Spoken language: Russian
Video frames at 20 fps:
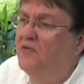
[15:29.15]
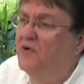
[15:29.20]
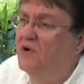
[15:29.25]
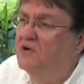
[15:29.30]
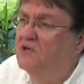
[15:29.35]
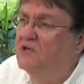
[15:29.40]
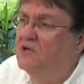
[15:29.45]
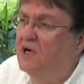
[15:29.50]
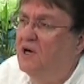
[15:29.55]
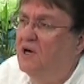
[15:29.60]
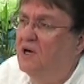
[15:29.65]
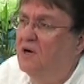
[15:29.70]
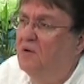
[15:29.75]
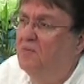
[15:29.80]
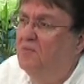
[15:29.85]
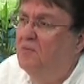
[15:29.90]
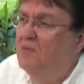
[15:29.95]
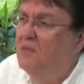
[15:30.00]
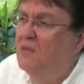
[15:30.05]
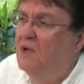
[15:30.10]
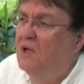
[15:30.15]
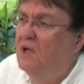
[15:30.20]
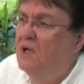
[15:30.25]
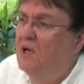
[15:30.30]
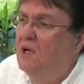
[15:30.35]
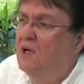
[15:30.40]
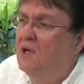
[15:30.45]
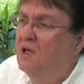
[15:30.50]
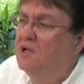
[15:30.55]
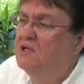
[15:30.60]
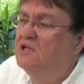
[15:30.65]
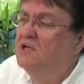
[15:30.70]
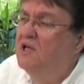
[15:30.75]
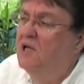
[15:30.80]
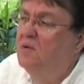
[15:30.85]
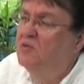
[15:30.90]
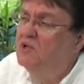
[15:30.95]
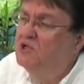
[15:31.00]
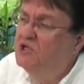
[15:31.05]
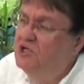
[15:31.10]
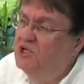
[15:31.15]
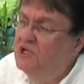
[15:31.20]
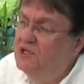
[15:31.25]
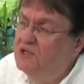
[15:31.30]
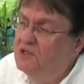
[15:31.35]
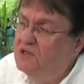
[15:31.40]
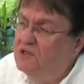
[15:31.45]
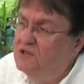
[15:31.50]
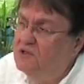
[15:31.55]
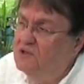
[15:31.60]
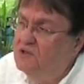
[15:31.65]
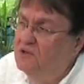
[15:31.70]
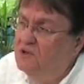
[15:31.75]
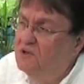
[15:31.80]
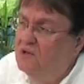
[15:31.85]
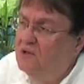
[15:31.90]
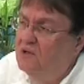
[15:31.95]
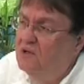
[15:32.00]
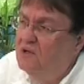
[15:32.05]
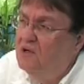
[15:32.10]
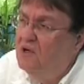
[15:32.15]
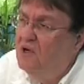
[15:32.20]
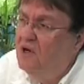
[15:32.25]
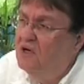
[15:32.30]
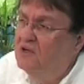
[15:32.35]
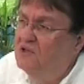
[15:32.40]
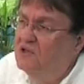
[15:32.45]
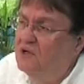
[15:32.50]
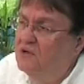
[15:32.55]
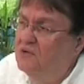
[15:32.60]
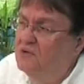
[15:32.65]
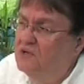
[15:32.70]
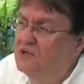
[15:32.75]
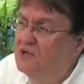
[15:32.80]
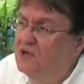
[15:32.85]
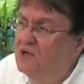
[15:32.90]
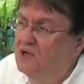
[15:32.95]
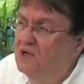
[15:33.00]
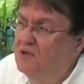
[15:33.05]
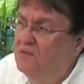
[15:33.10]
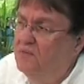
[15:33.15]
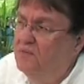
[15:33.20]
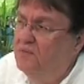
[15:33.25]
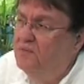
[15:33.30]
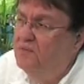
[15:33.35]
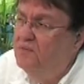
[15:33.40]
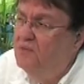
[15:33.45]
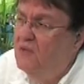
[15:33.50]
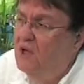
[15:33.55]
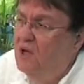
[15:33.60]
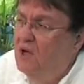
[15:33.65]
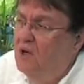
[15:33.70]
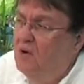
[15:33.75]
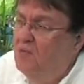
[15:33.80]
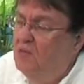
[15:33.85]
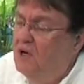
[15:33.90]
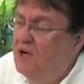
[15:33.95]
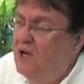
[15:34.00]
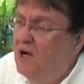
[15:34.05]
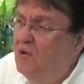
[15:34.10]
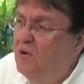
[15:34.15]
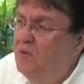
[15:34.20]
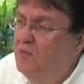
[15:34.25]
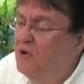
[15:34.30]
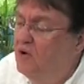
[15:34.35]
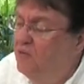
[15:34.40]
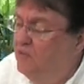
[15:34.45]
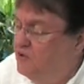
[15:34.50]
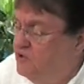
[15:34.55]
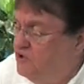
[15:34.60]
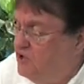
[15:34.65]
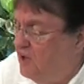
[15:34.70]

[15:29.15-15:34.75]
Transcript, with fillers: Бог прислал на землю в мир второго Адама, который взял на себя наказание,